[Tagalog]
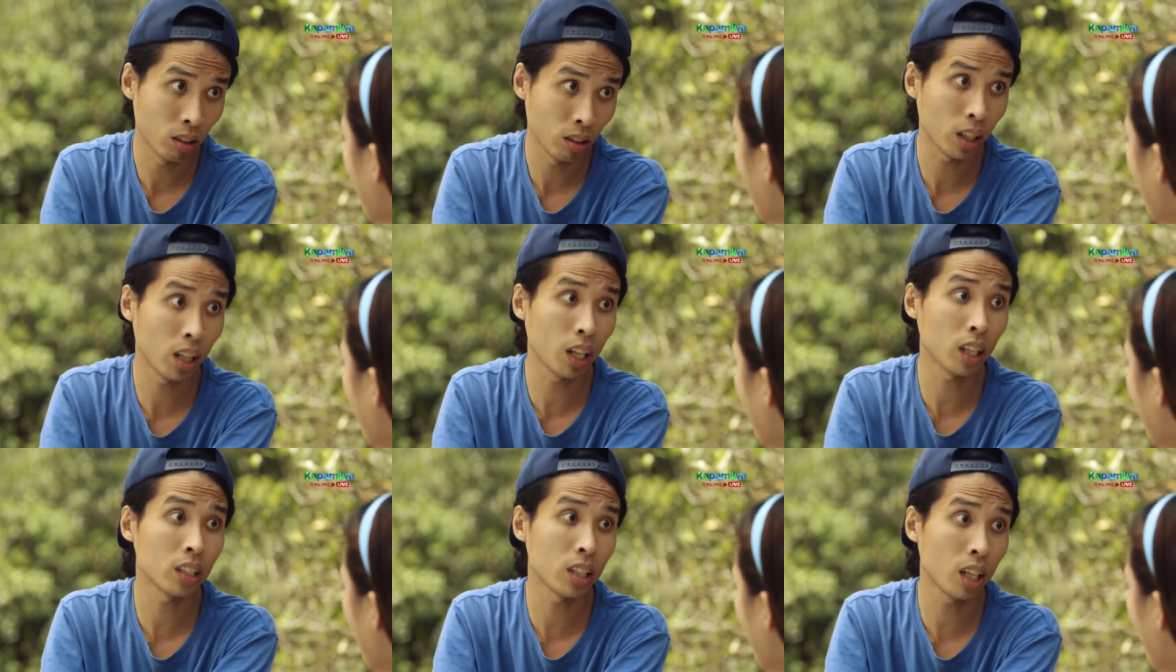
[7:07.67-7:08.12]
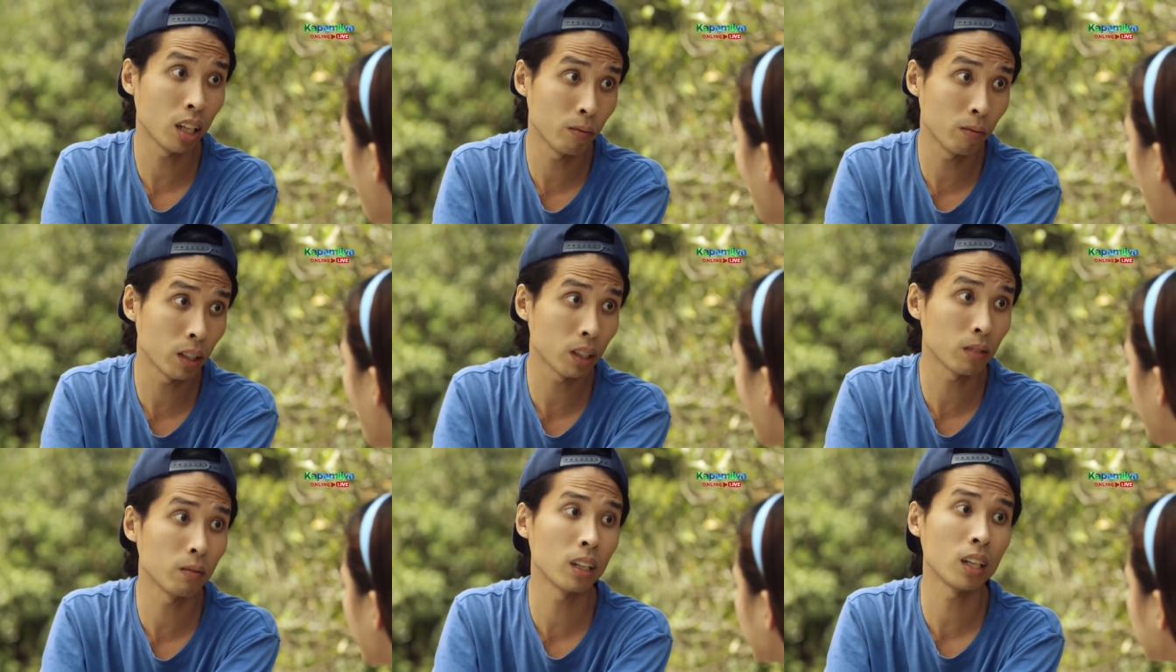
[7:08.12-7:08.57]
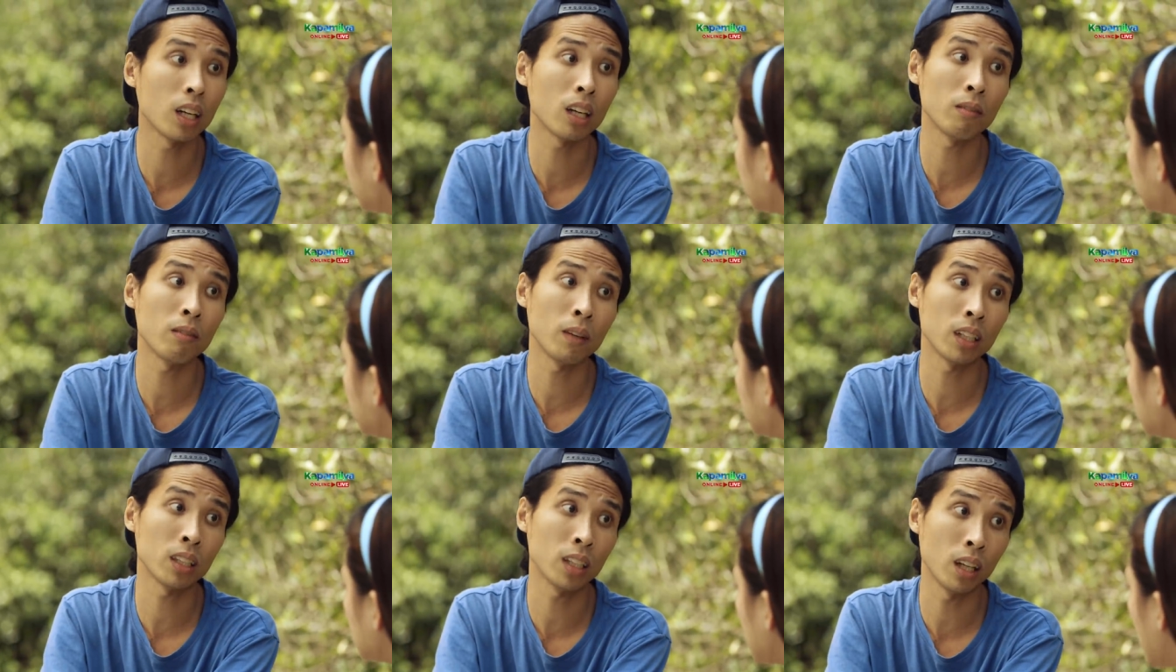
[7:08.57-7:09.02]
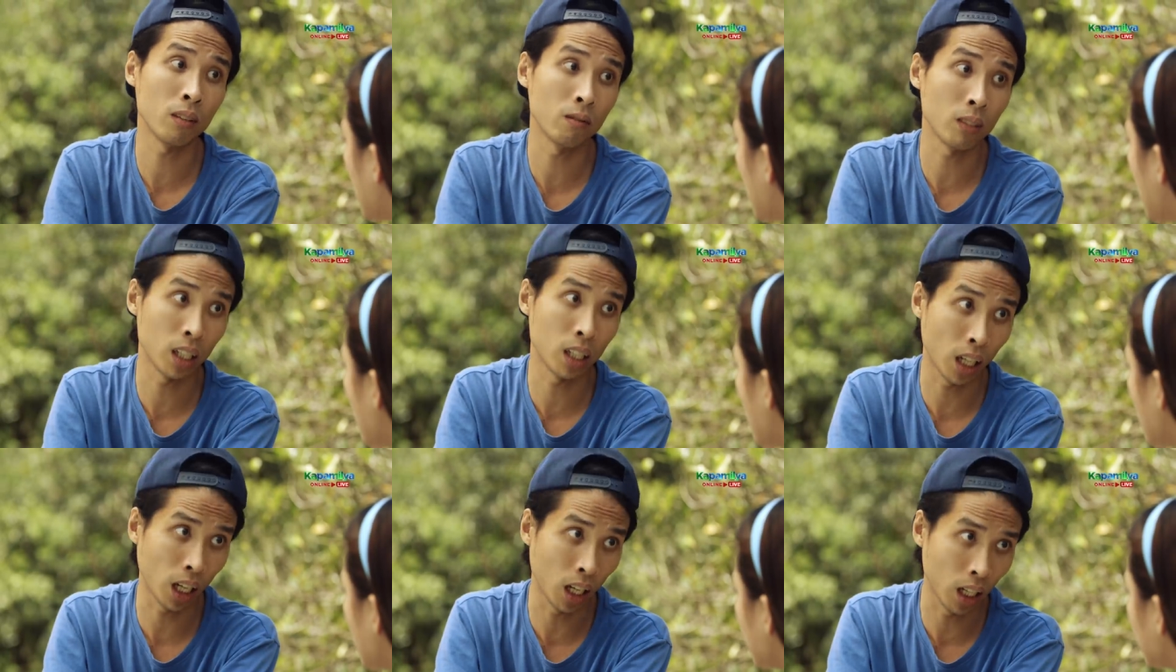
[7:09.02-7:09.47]
Kaya siyang mas may karapatang
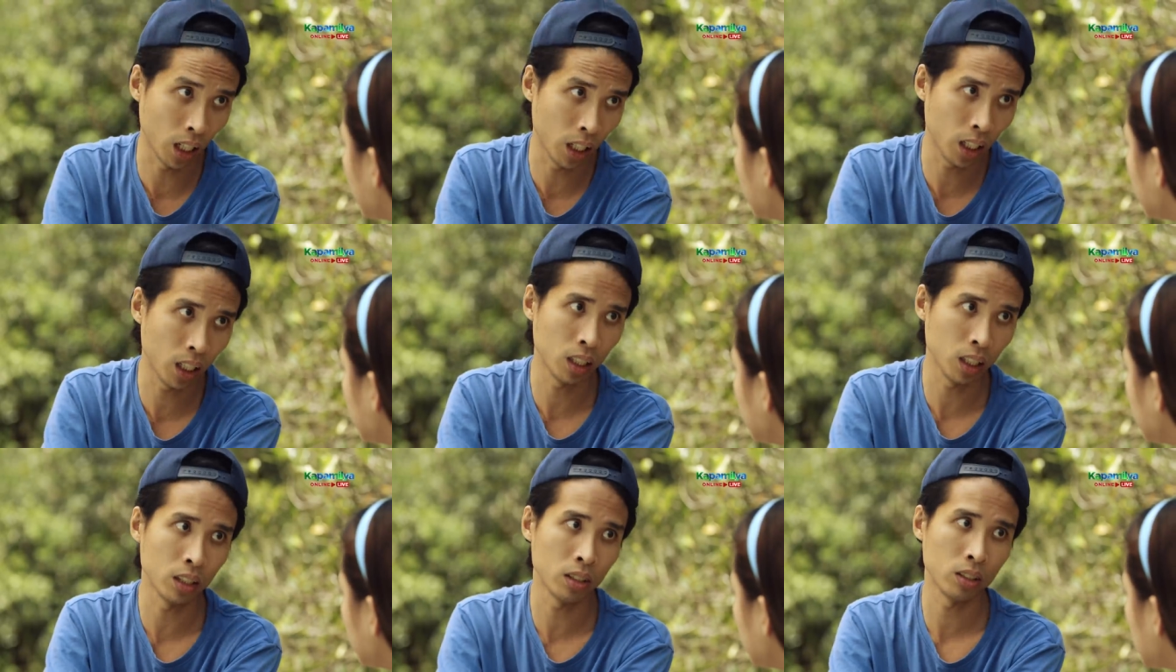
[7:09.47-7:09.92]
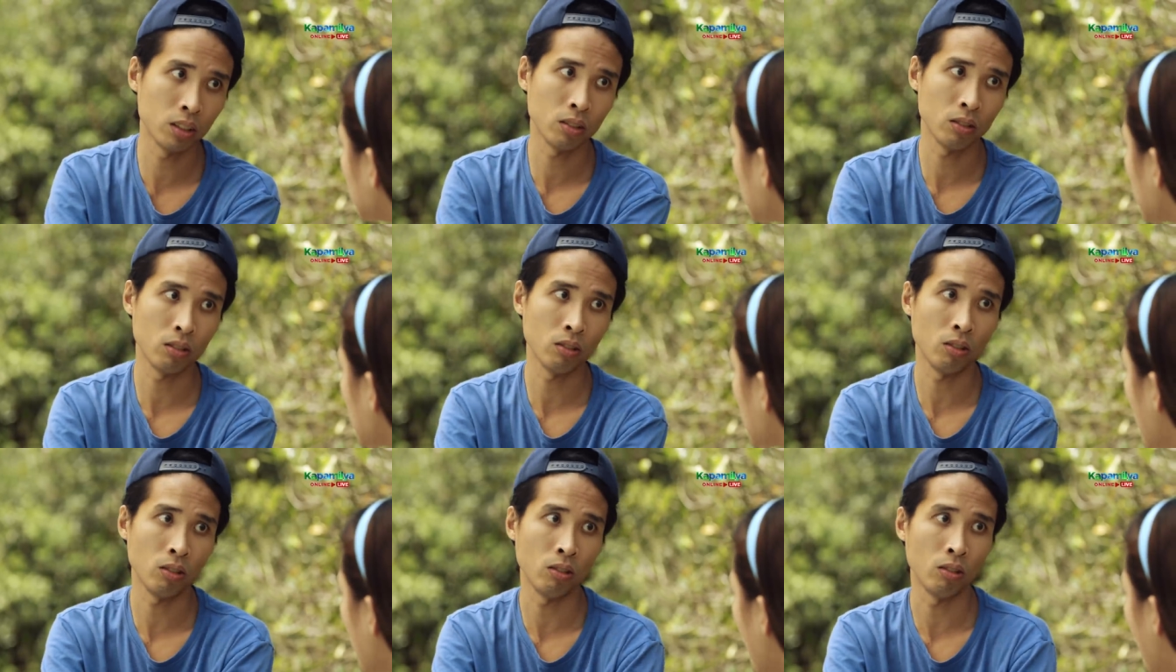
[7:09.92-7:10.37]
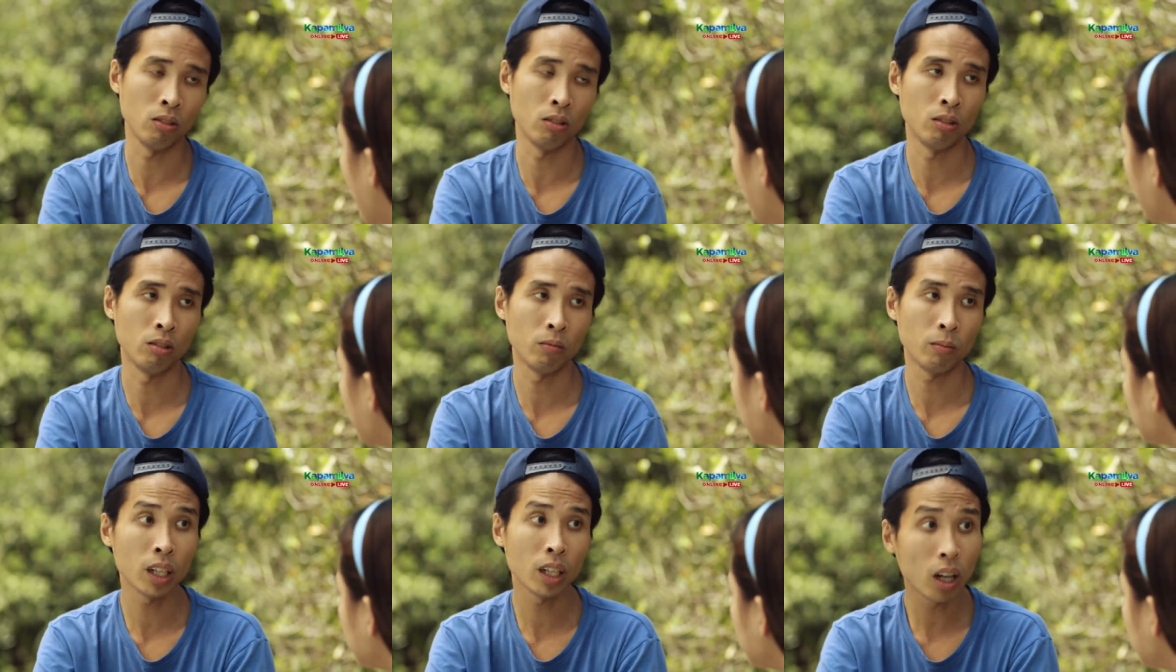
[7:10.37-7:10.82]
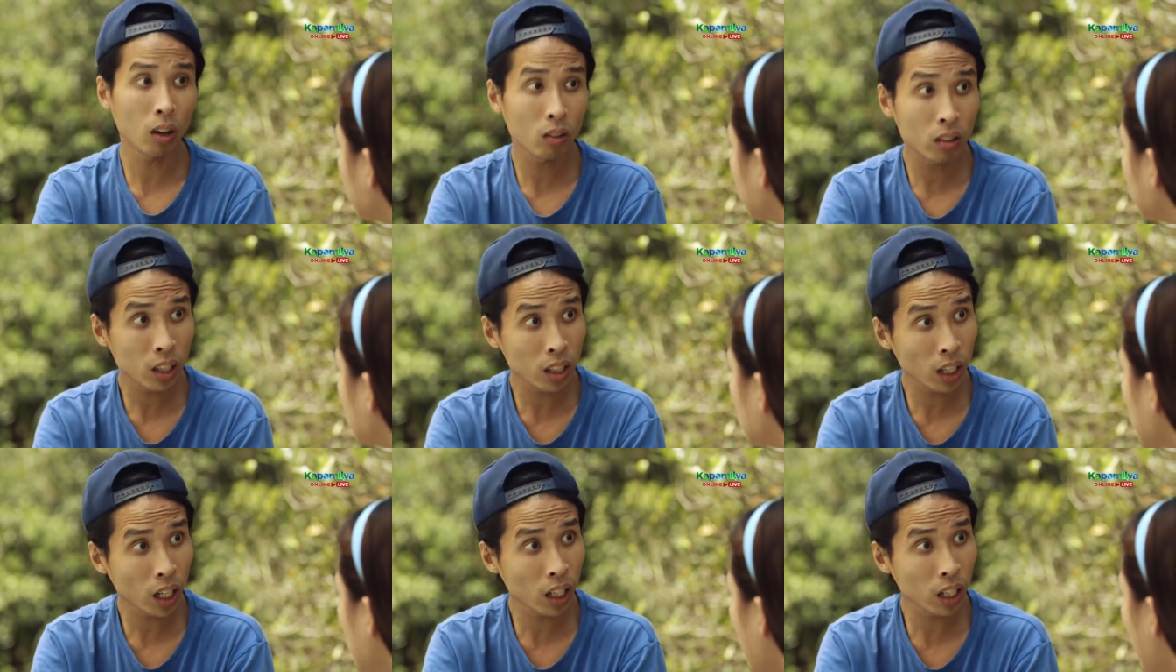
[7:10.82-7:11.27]
mag-college. Oh, pag ako
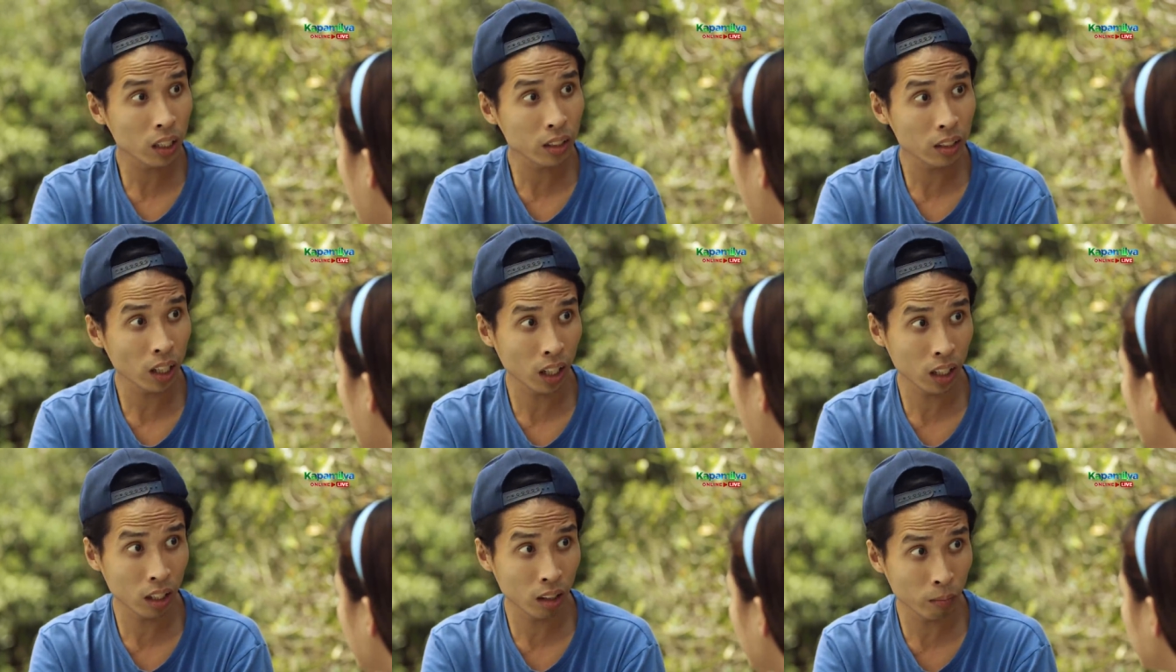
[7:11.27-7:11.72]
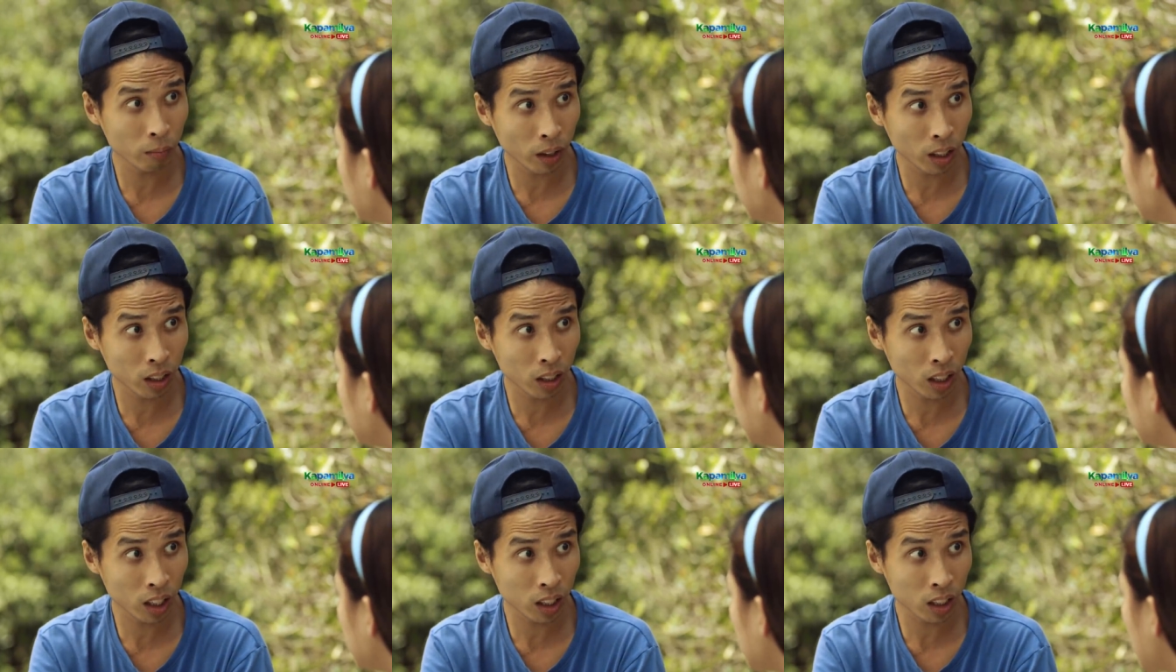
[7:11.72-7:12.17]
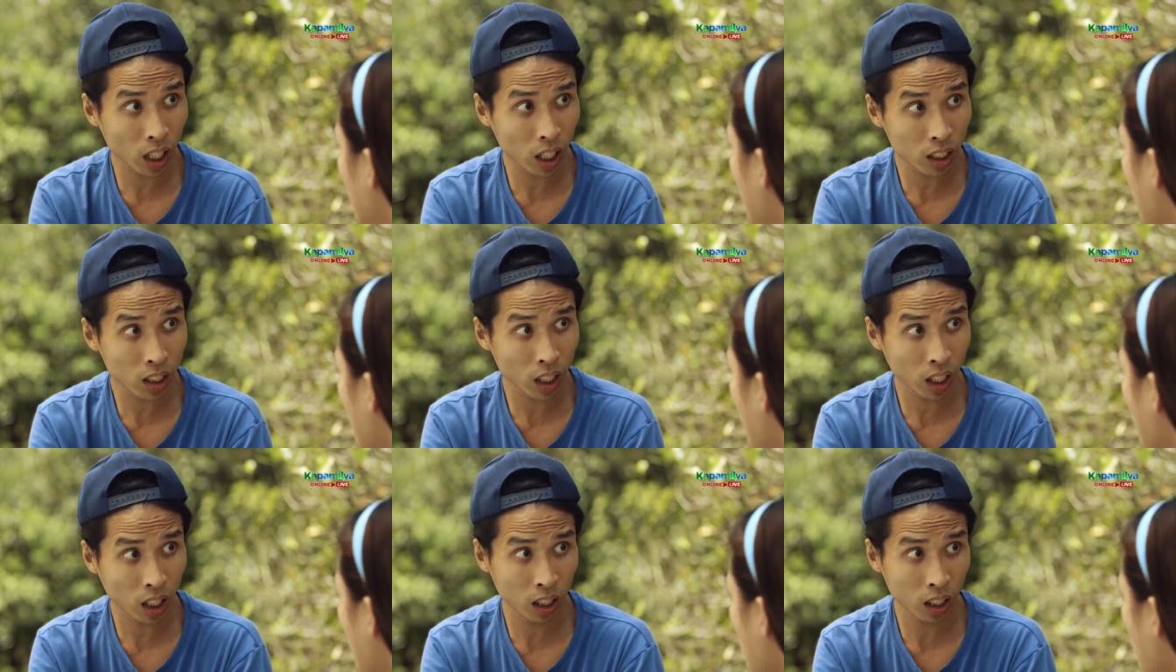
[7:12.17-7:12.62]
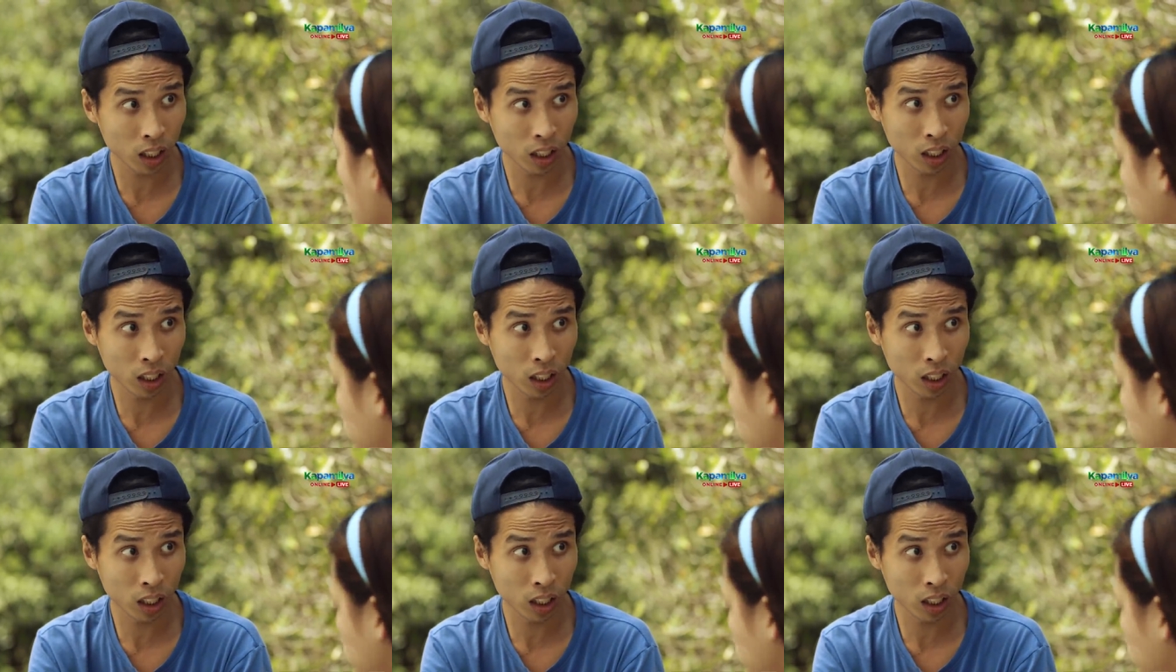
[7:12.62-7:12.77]
nag-college, sayang lang pero nila tatay.